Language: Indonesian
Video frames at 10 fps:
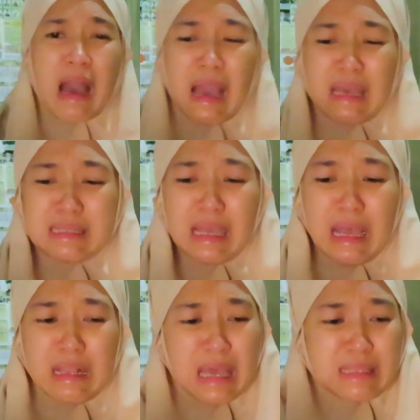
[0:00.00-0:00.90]
guys,
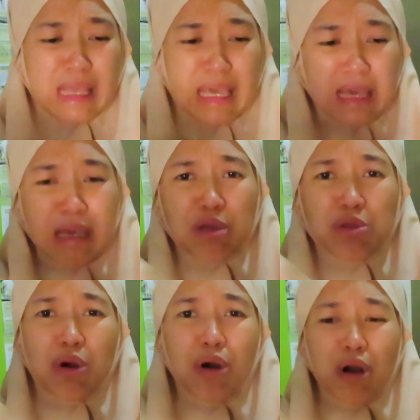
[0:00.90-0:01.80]
lihat nih,
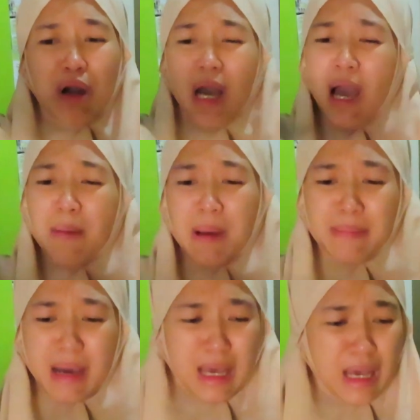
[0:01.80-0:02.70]
tuh
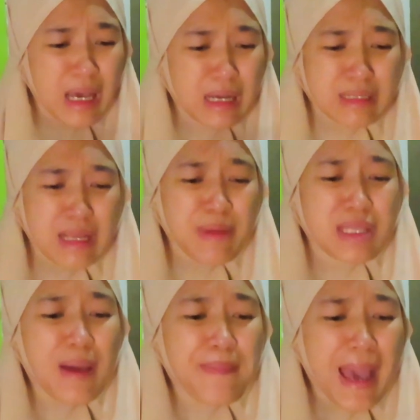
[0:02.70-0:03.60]
mama kena
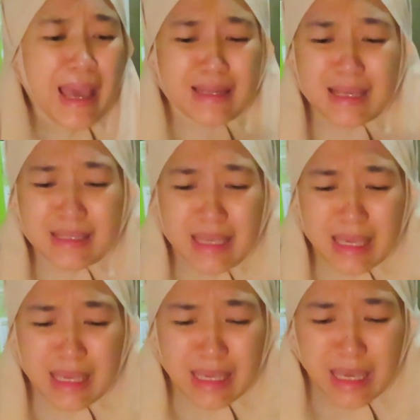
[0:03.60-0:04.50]
minyak panas
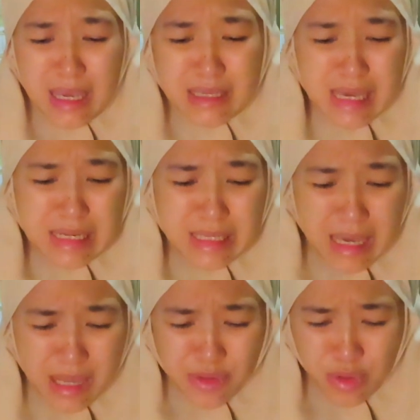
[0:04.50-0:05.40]
nih.
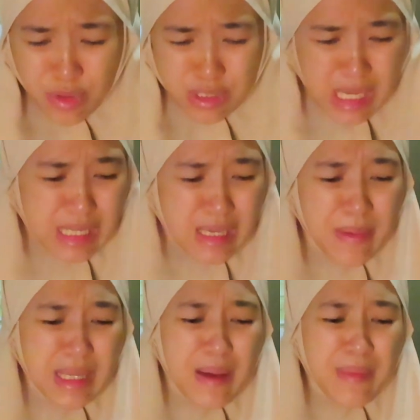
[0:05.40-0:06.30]
Jadinya aduh, jadinya
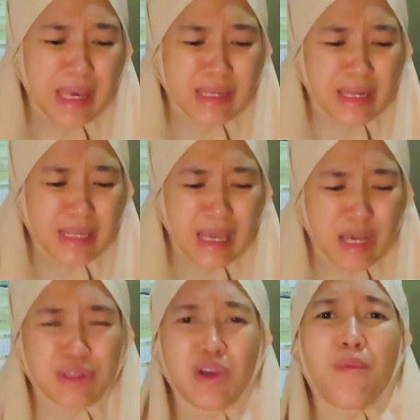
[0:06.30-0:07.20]
merah-merah nih.
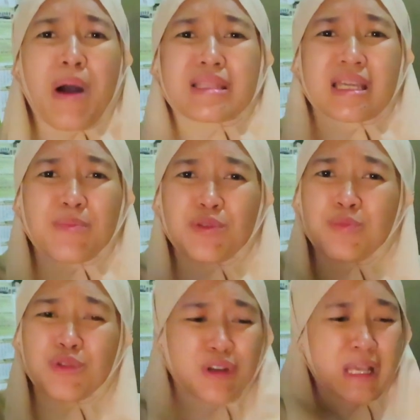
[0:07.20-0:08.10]
Harus diobatin
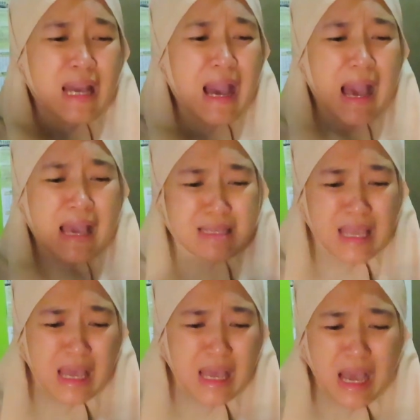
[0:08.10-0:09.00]
buru-buru nih guys.
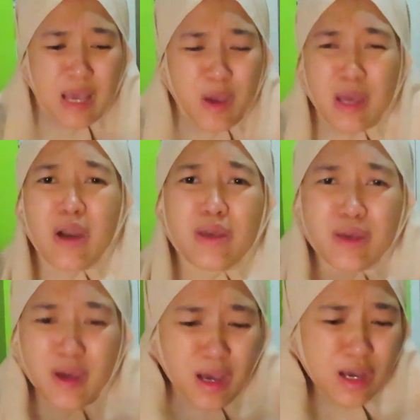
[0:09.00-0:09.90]
Ayo ayo
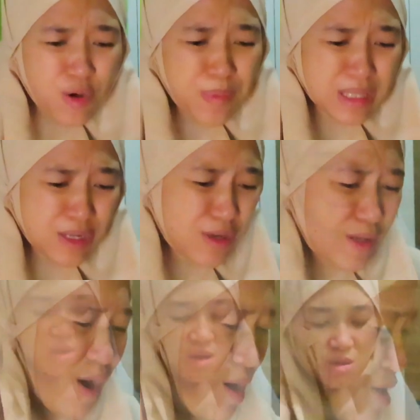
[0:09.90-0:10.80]
ayo, obatin dulu
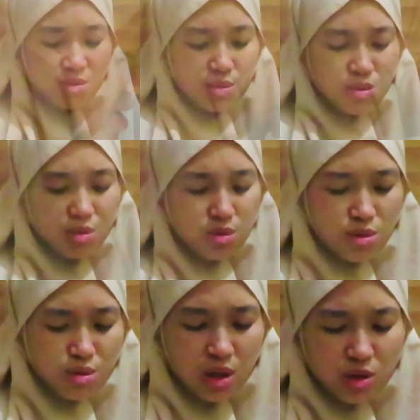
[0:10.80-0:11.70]
yuk.
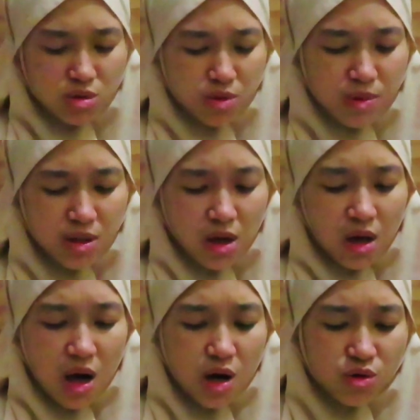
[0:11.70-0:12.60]
Aduh, harus di
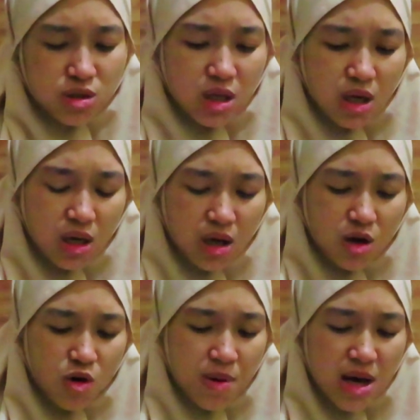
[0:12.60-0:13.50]
harus
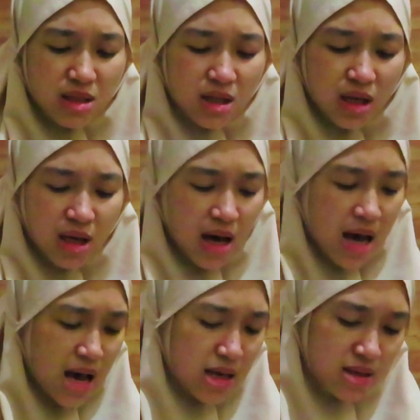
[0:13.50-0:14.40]
diobatin nih
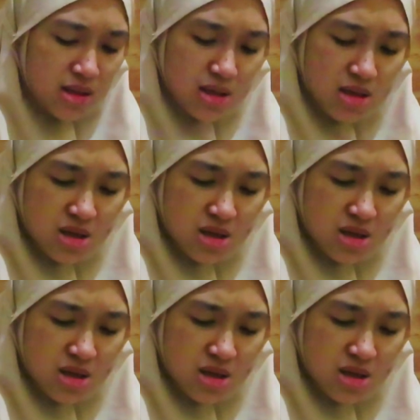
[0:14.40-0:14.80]
guys.